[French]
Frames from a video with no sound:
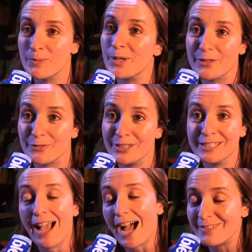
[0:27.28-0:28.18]
pour les
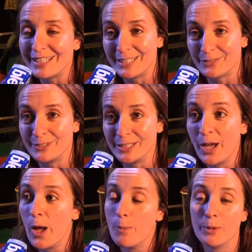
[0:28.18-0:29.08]
filles, avec des
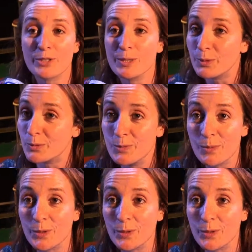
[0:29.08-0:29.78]
filles, mais aussi pour tout le